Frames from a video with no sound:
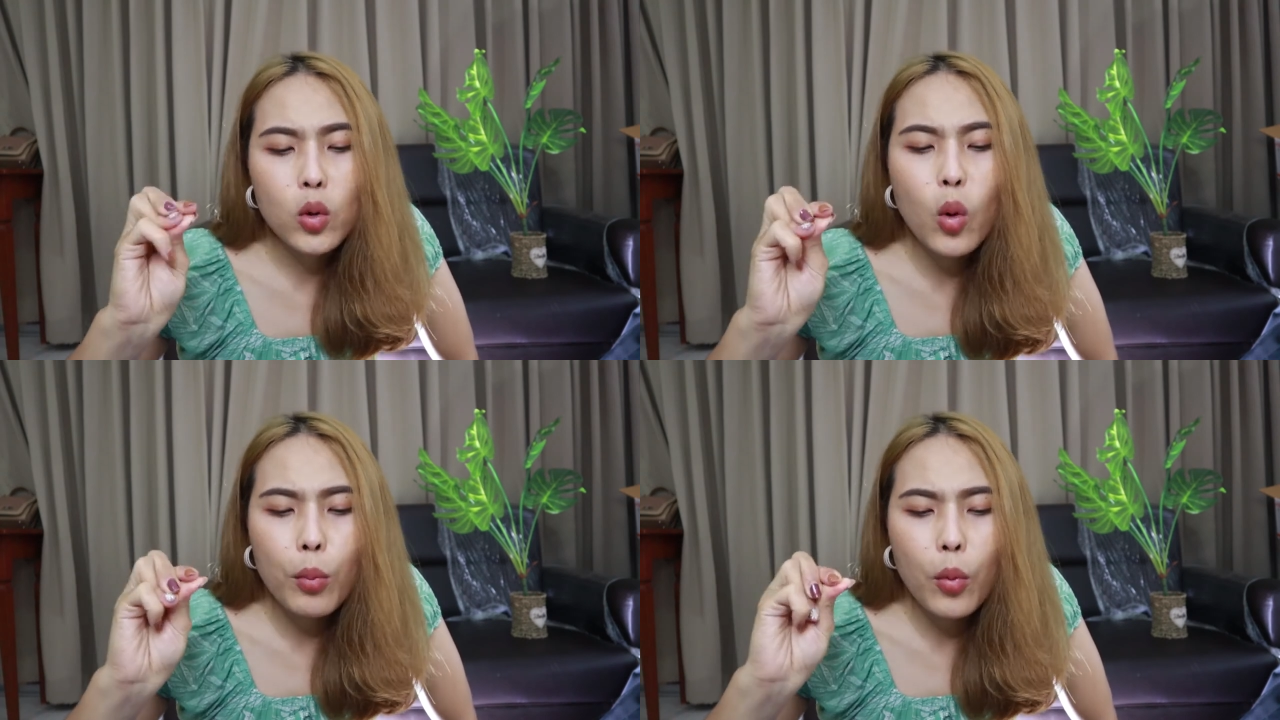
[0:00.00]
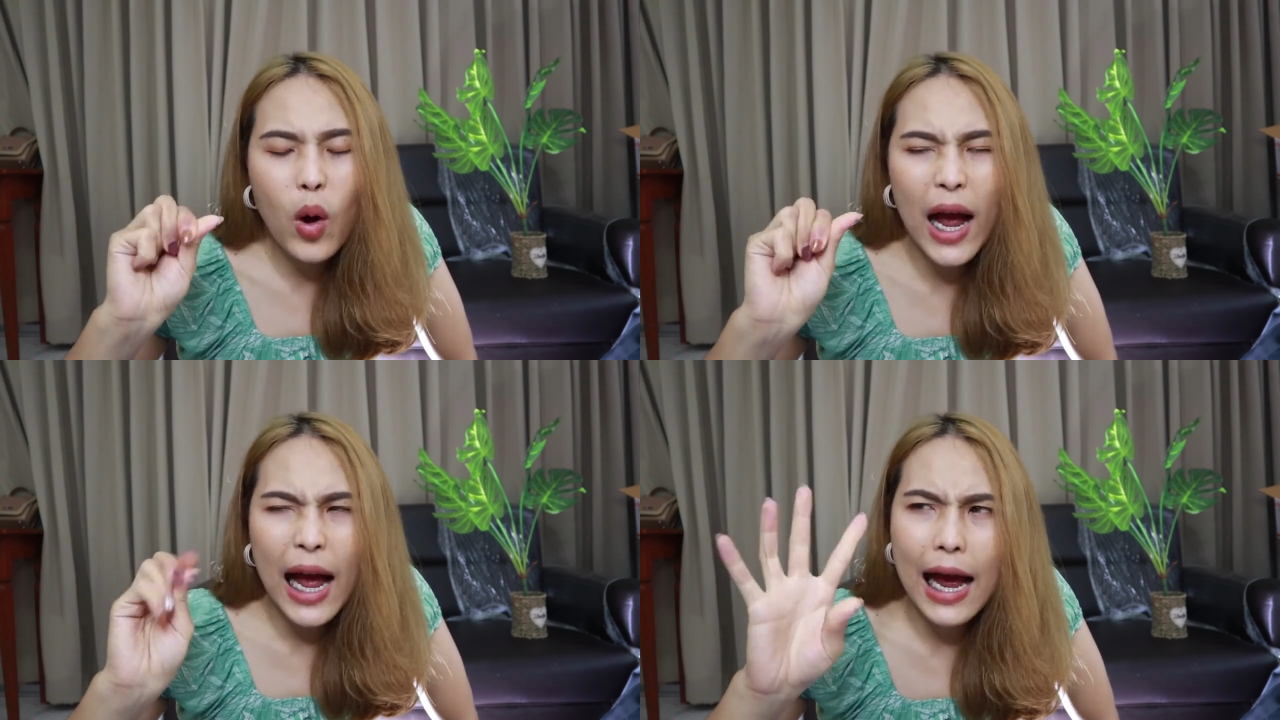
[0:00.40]
นุ่ม
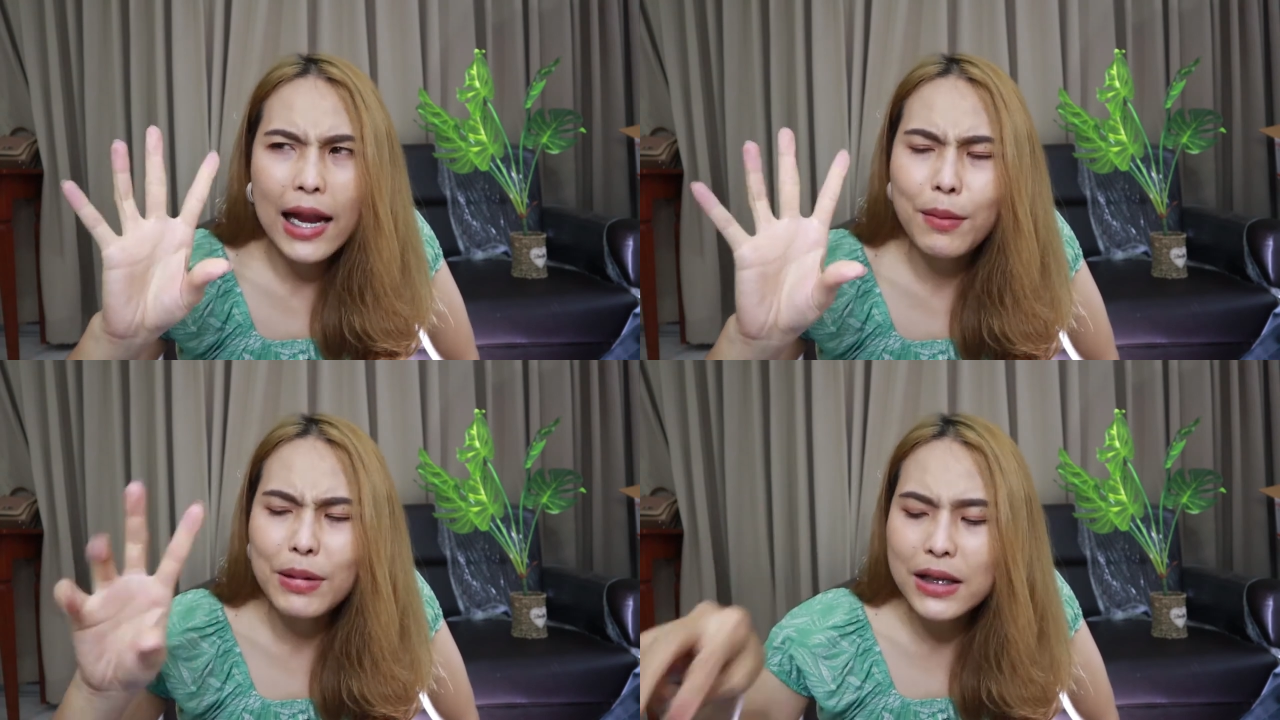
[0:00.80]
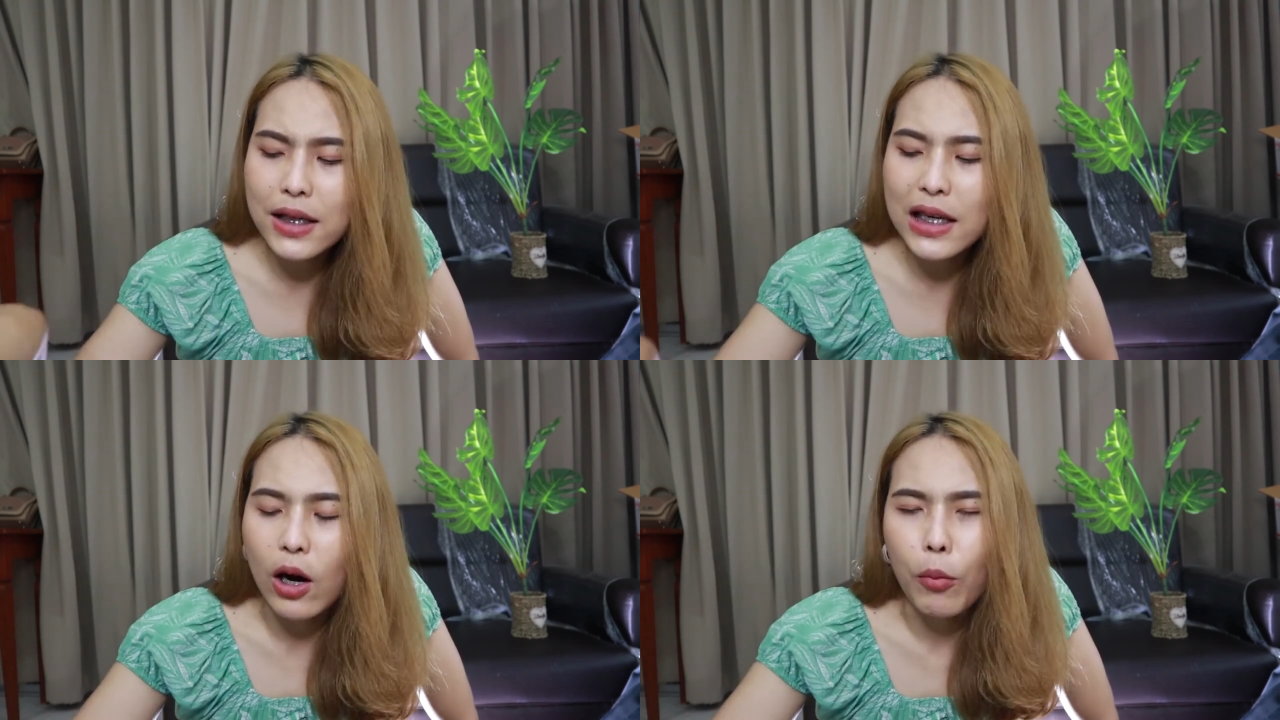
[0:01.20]
กว่าอันนี้มัน
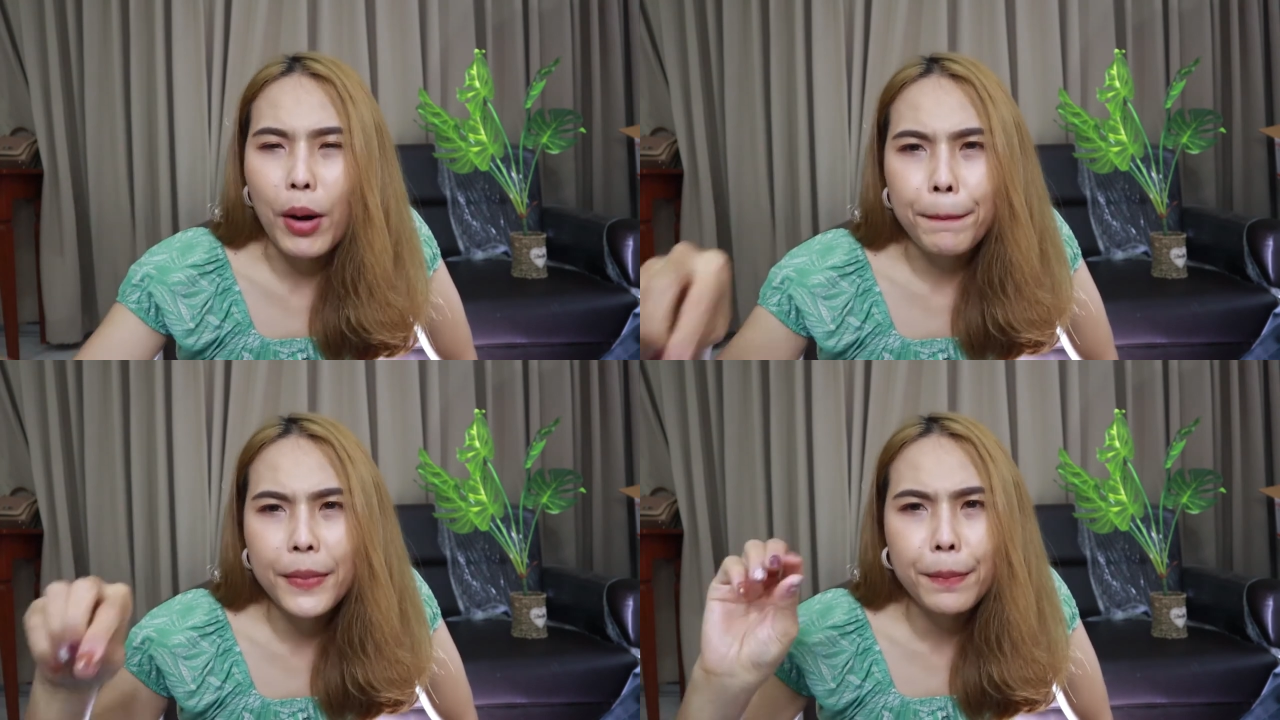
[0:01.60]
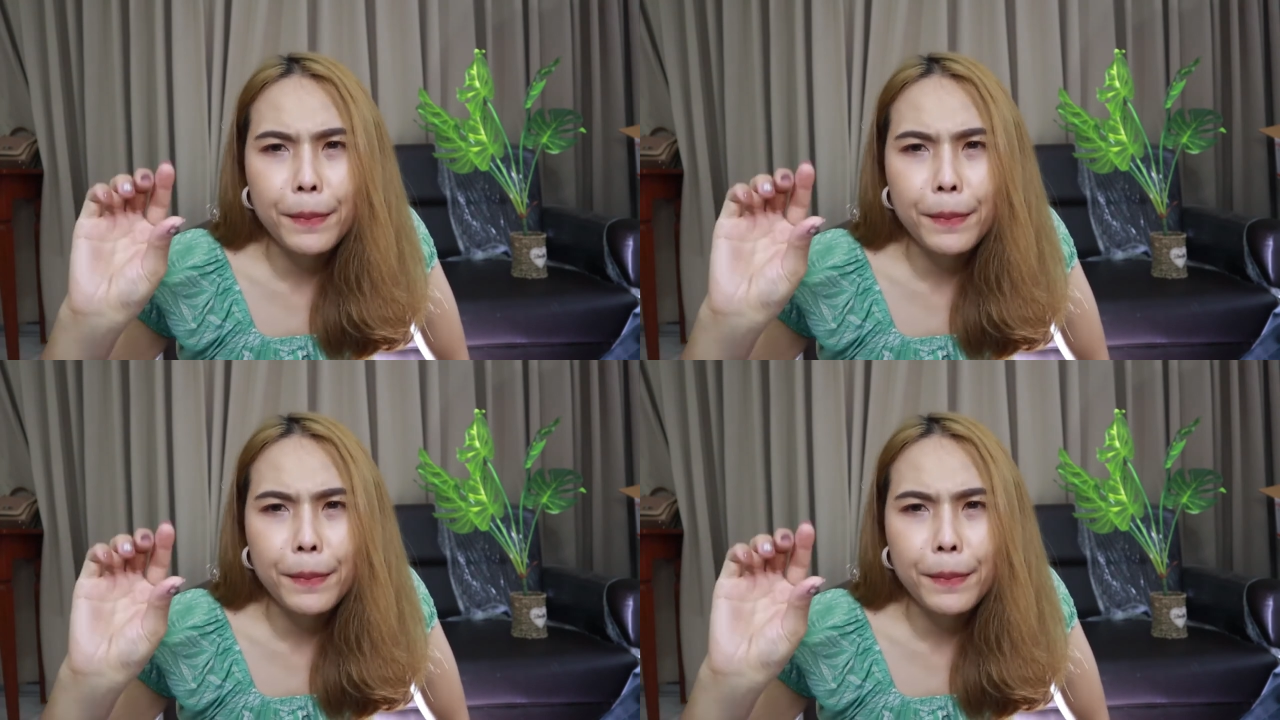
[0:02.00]
จะเหนียวแบบ